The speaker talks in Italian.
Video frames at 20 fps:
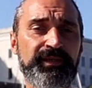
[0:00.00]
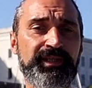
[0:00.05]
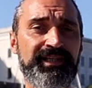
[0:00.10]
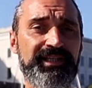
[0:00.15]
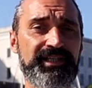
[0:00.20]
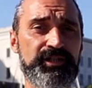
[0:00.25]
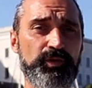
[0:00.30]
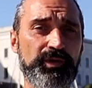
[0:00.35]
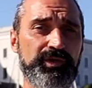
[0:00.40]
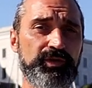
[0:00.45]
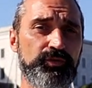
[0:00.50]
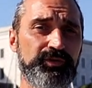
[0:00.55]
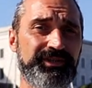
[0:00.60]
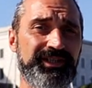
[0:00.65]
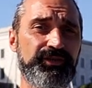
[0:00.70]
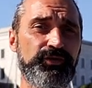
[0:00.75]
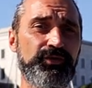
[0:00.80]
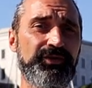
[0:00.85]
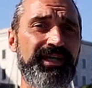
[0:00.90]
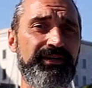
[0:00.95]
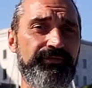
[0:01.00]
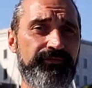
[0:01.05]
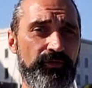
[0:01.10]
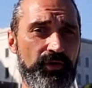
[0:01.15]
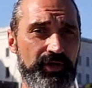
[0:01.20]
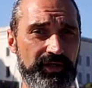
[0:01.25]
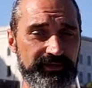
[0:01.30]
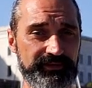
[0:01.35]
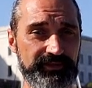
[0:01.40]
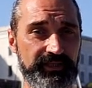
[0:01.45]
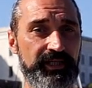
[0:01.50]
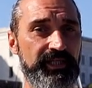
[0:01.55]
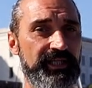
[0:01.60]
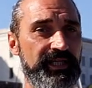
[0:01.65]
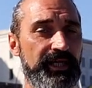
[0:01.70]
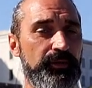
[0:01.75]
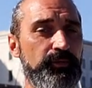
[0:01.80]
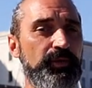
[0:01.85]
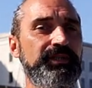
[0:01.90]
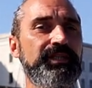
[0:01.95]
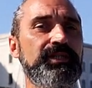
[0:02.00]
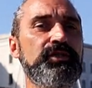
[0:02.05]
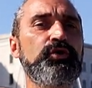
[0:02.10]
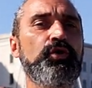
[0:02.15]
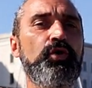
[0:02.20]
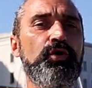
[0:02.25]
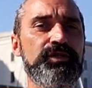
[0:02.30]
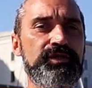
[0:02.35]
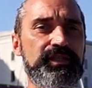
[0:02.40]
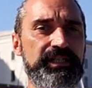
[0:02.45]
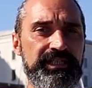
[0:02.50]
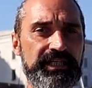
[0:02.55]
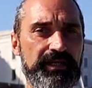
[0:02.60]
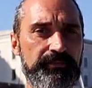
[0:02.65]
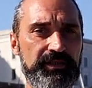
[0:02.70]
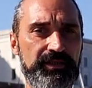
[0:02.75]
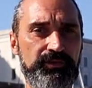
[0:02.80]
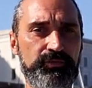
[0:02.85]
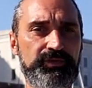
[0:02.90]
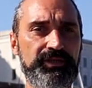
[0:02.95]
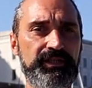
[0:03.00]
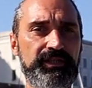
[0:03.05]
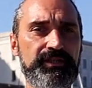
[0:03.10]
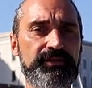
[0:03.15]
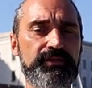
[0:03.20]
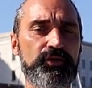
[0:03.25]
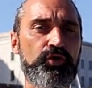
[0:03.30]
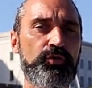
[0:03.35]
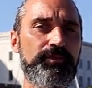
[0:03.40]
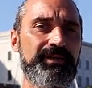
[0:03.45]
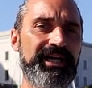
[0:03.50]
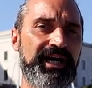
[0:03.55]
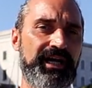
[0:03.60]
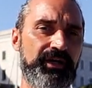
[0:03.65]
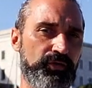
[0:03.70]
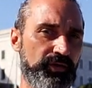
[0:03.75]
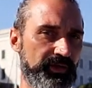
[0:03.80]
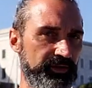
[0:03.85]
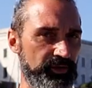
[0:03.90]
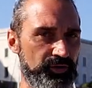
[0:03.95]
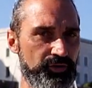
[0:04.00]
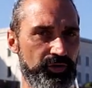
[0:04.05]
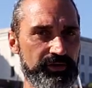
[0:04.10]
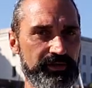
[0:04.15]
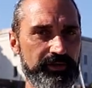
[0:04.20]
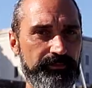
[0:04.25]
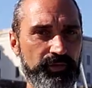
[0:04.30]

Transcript: La sua tenuta non è forte e quindi è sconsigliabile l'utilizzo come ancora di sosta